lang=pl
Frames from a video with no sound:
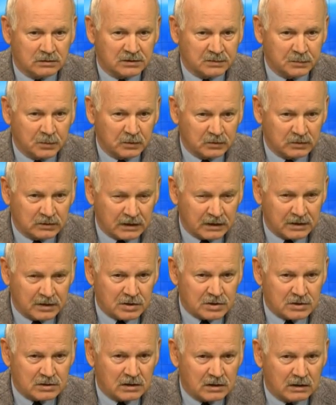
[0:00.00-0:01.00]

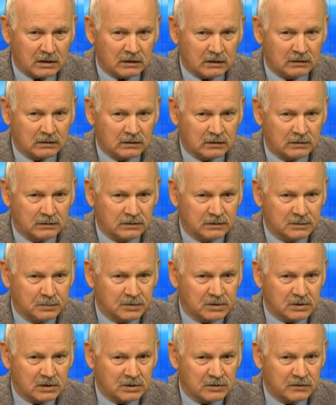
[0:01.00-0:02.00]
spontaniczna z
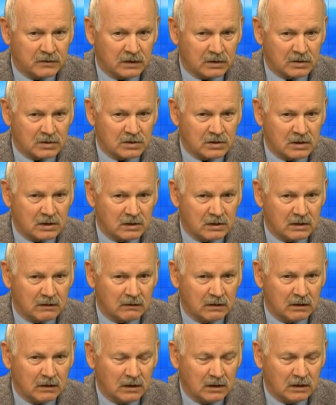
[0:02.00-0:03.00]

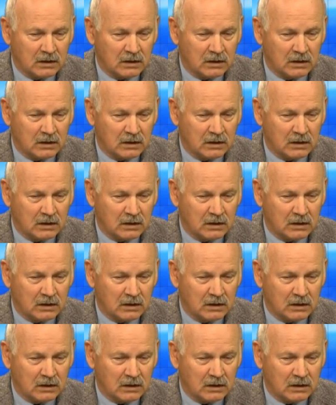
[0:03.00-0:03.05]
przeświadczenia